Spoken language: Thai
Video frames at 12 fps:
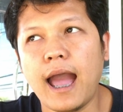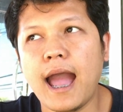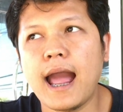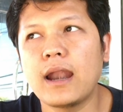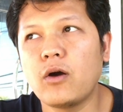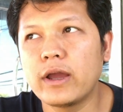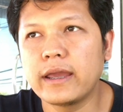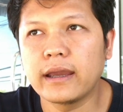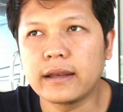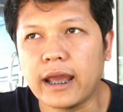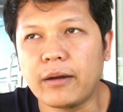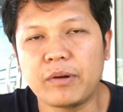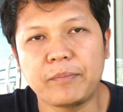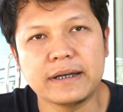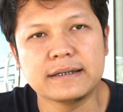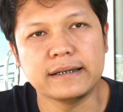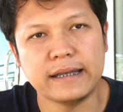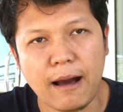5 0 0 X เนี่ยมัน
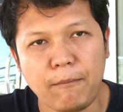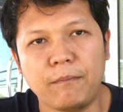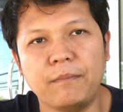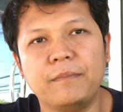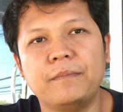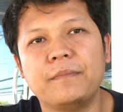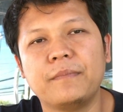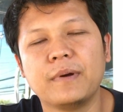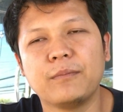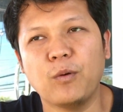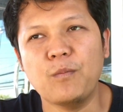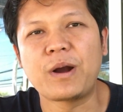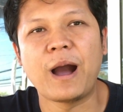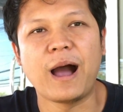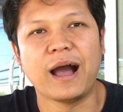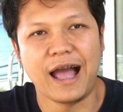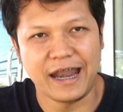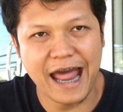เป็นสีดำครับ ผมก็
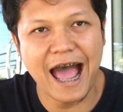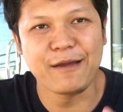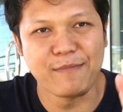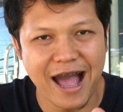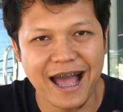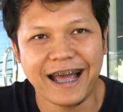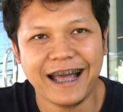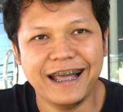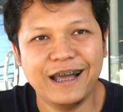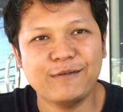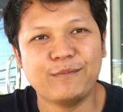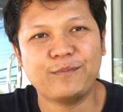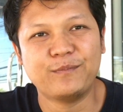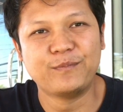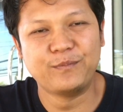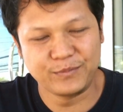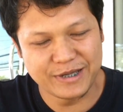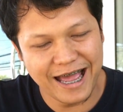ได้มา เดิมเป็นสี
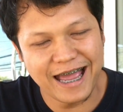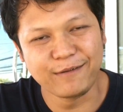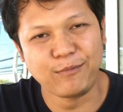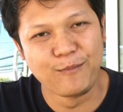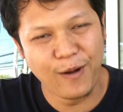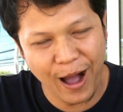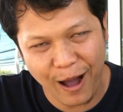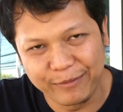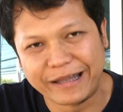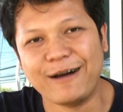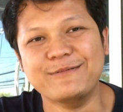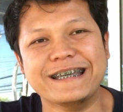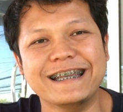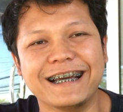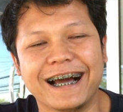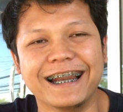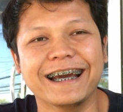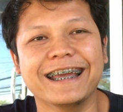ดำใช่ ผมก็เอาไปทำสีเห
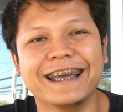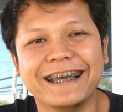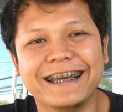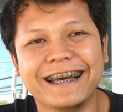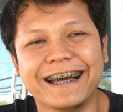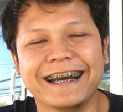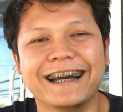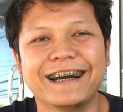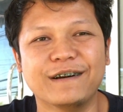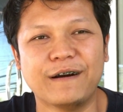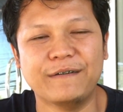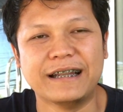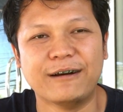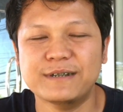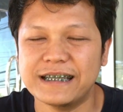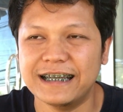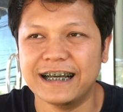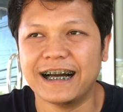ลืองเลย เออ ก็ไป
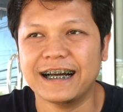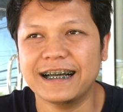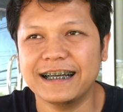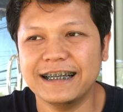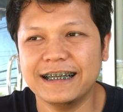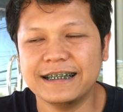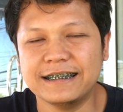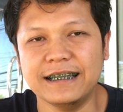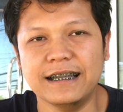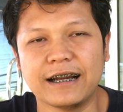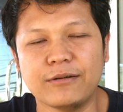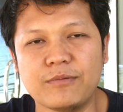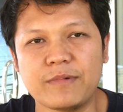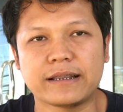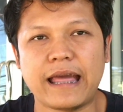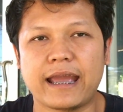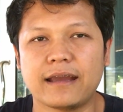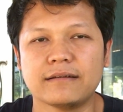ทำสีเหลือง สีเหลืองแล้วผม
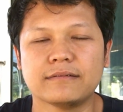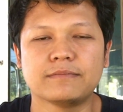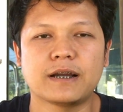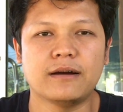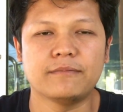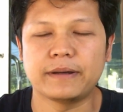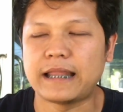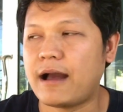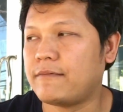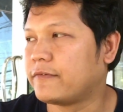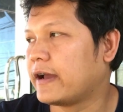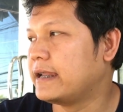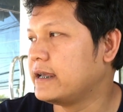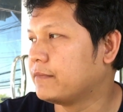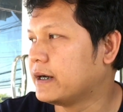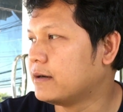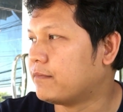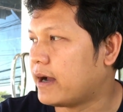ก็แต่ง ก็ไปทำแฟลิ่ง
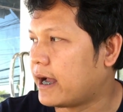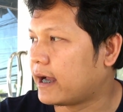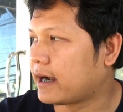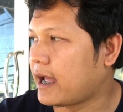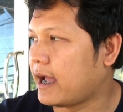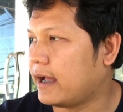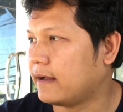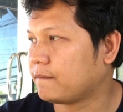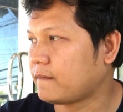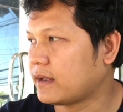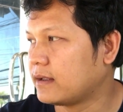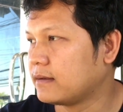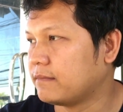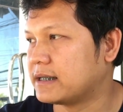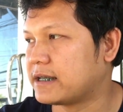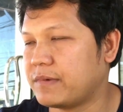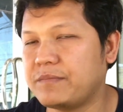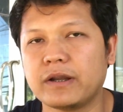เพิ่มมาข้างหน้า
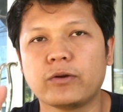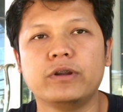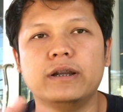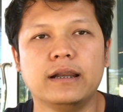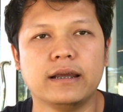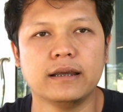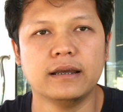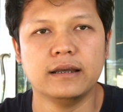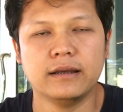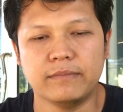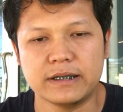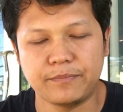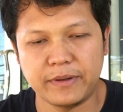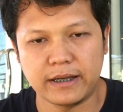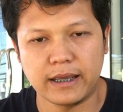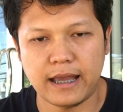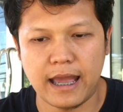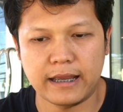มันจะไม่เหมือนคนอื่นเลย มันจะเป็
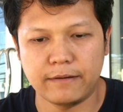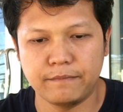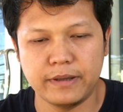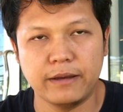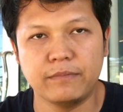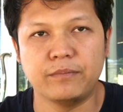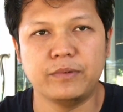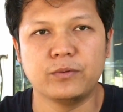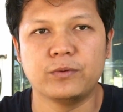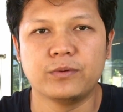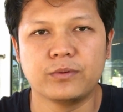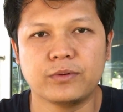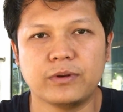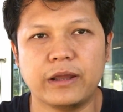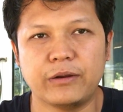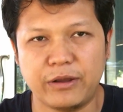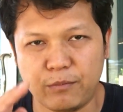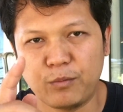นคล้ายๆกับ BMW
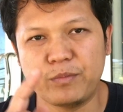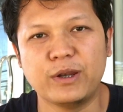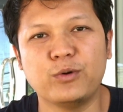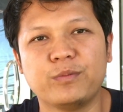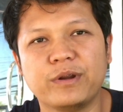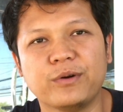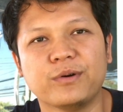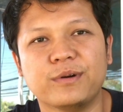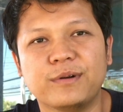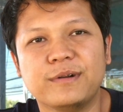เดี๋ยวเดี๋ยวผมมีรูปดู